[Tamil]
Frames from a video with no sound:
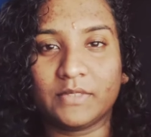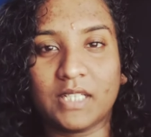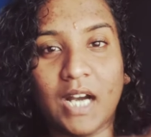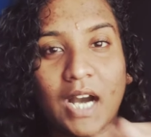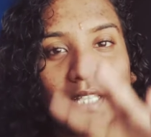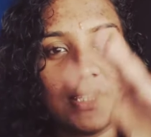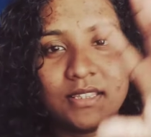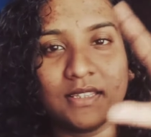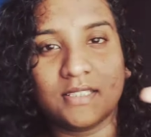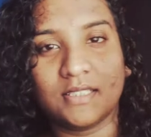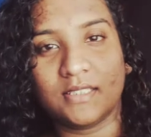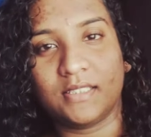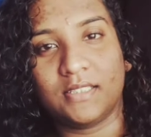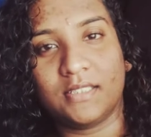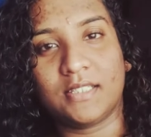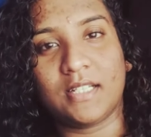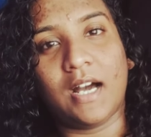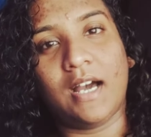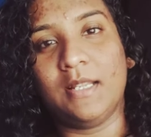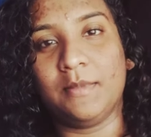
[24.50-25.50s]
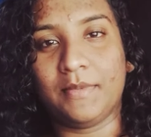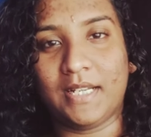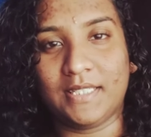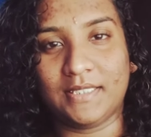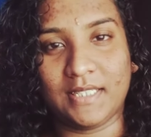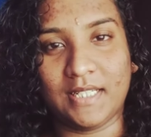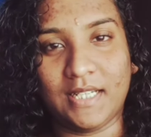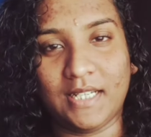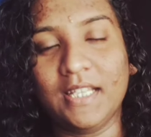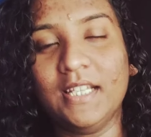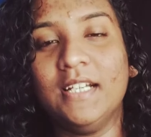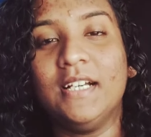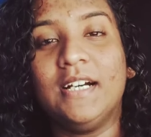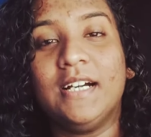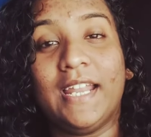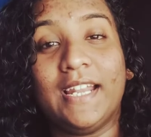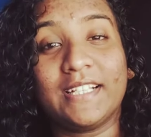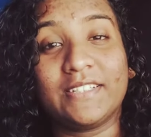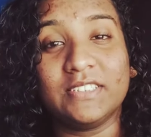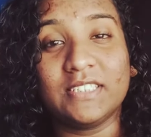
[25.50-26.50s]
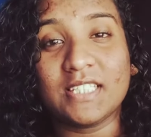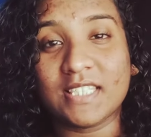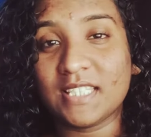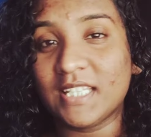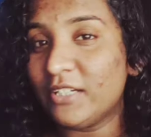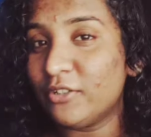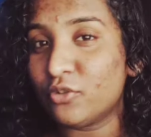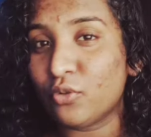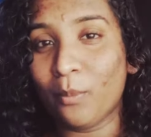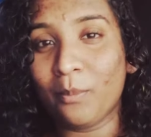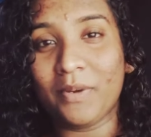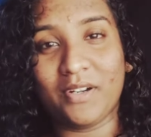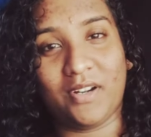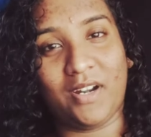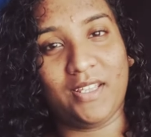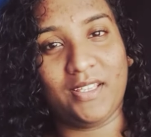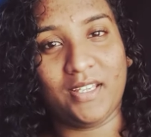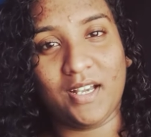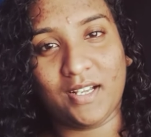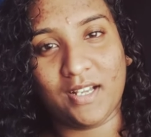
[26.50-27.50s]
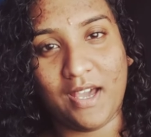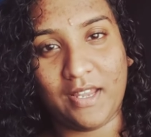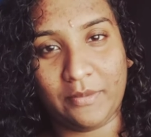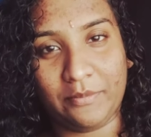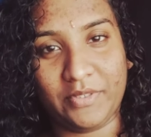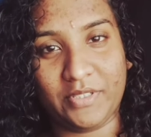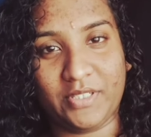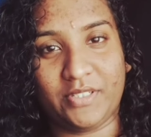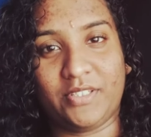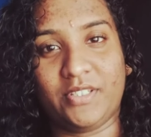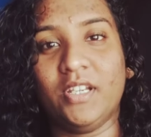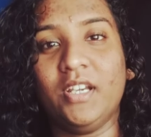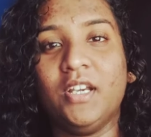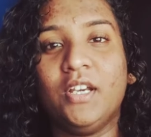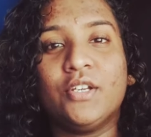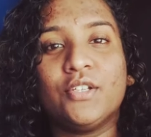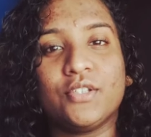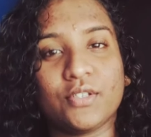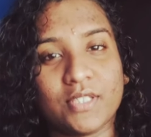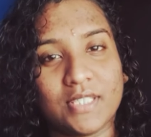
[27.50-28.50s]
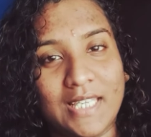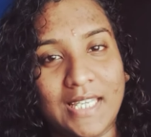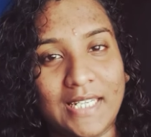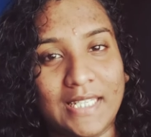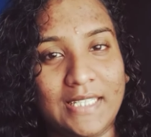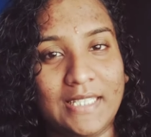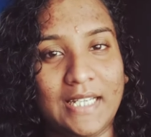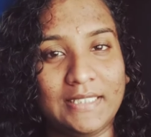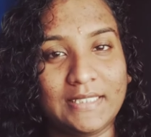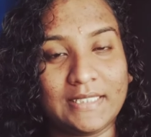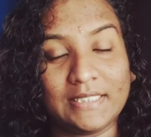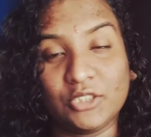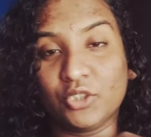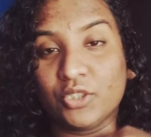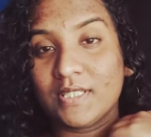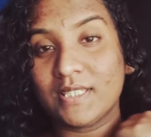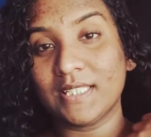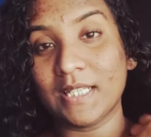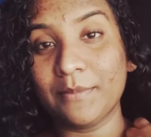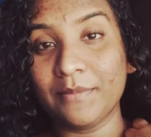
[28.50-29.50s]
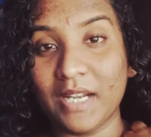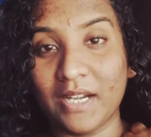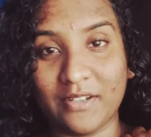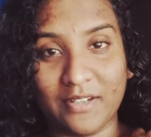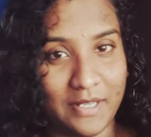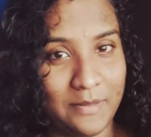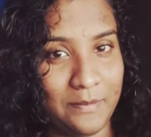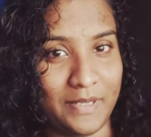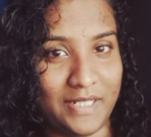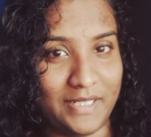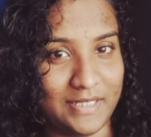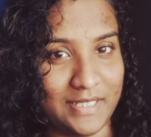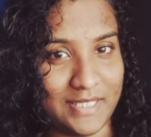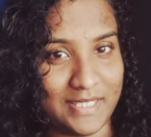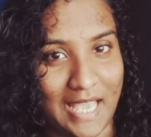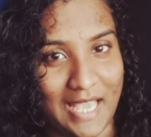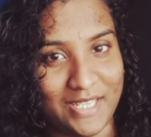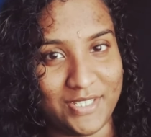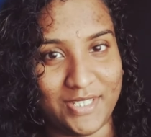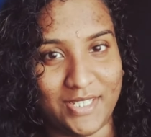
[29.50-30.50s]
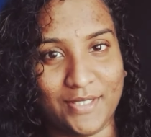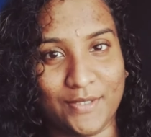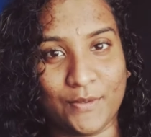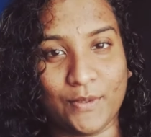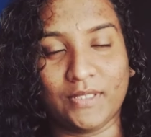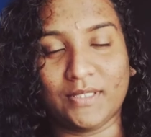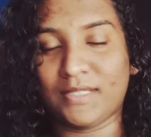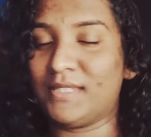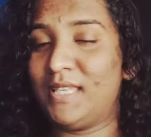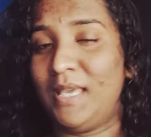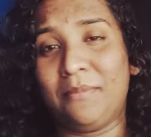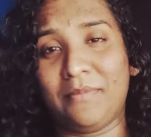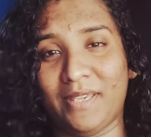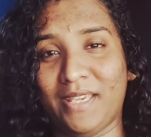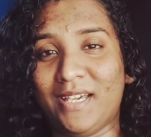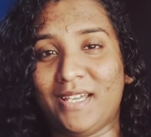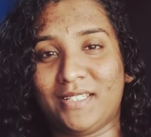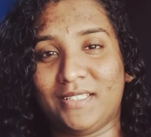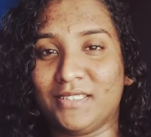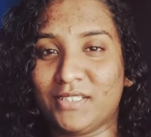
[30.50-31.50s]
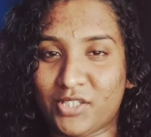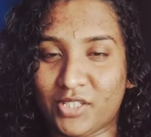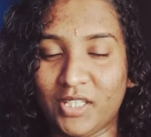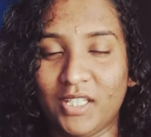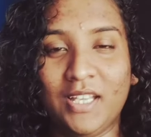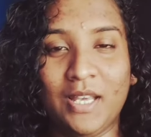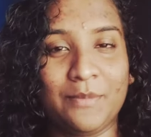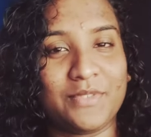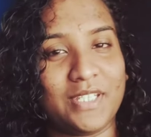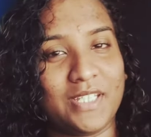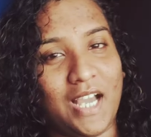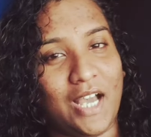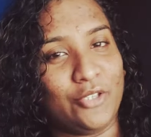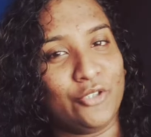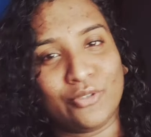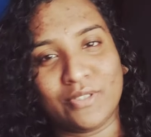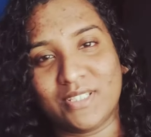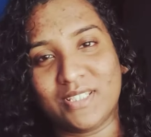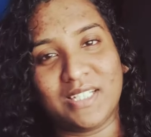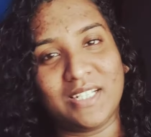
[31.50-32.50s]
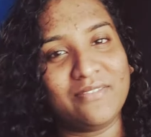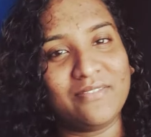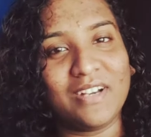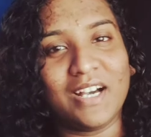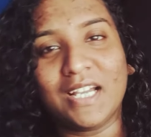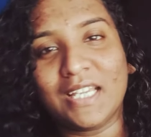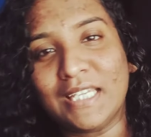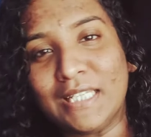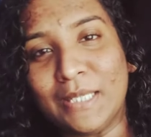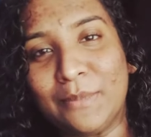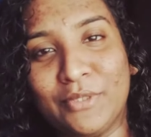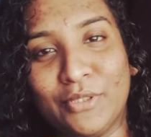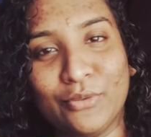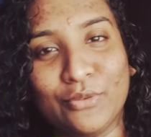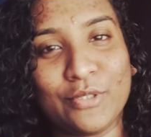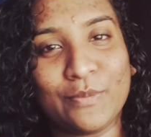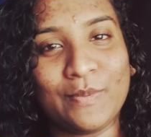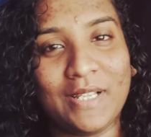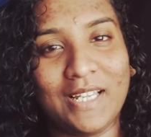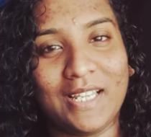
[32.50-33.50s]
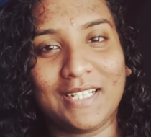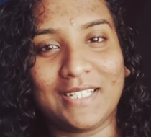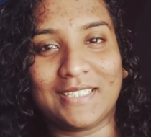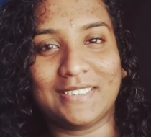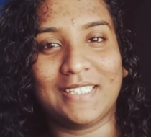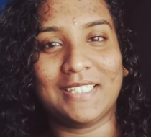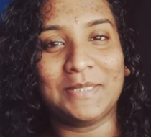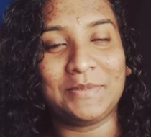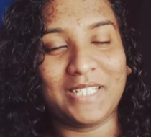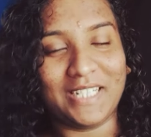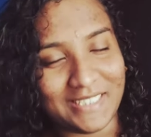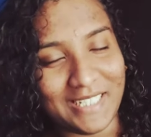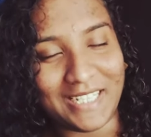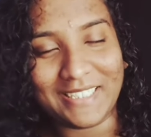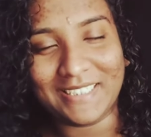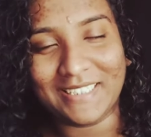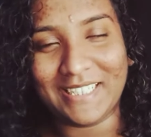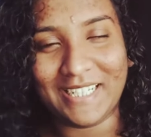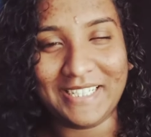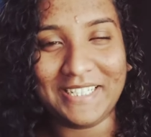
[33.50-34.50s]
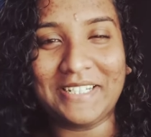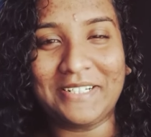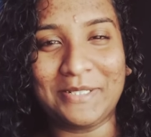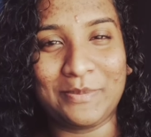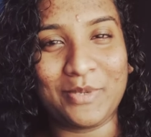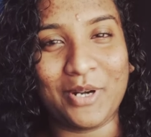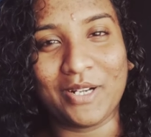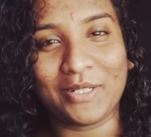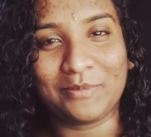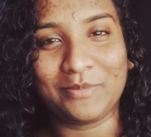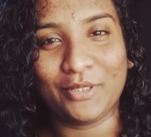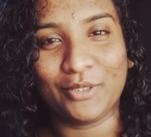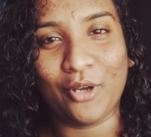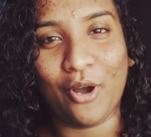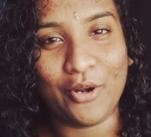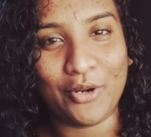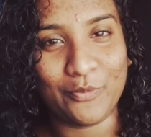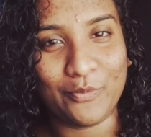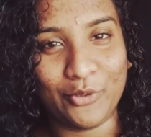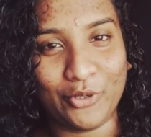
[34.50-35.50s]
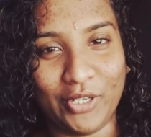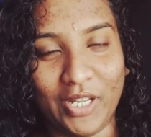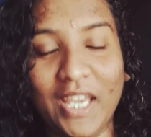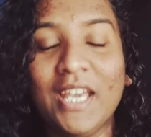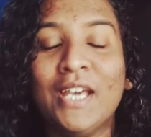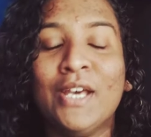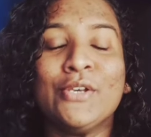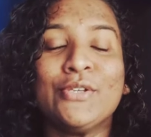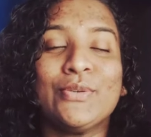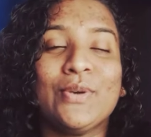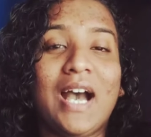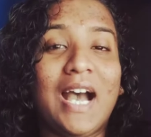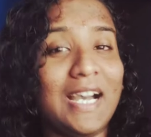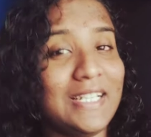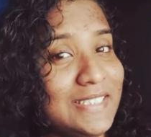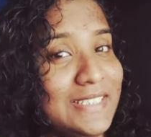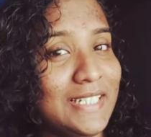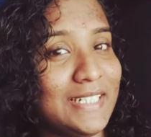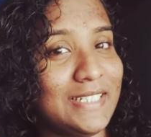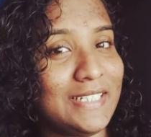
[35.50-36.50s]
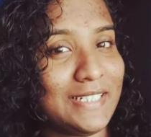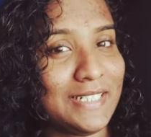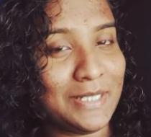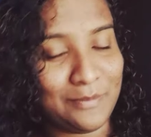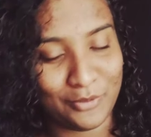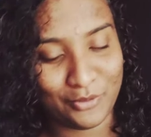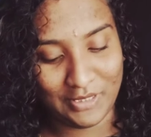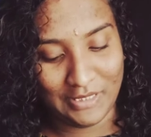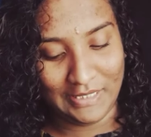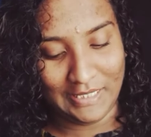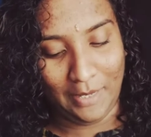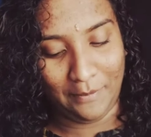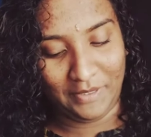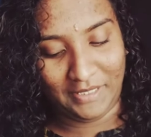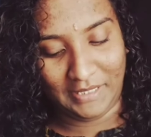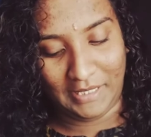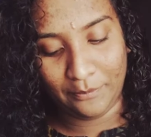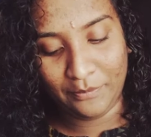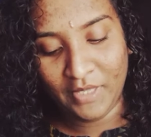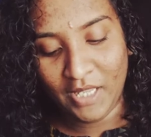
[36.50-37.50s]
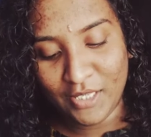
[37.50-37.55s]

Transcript: காற்று காலமானதுனால எனக்கு வந்து ஸ்கின் ரொம்ப ட்ரை ஆக ஆரம்பிச்சிருச்சு ஸோ சரி அதுக்கு இந்த ஒரு சிரம் நான் ட்ரை பண்ணியிருந்தேன் சாஷே ஸோ அது செம்மையாக இருந்துச்சு சரி அதோட சிரம் வாங்கி நம்ம யூஸ் பண்ணலாங்கிறது இப்போ நான் டக்குன்னு ரெண்டு ரெண்டு ப்ராடக்ட் மட்டும் ஆர்டர் போட்டேன் ஸோ அது என்னன்னு நான் இப்போ உங்களுக்கு காமிக்கிறேன்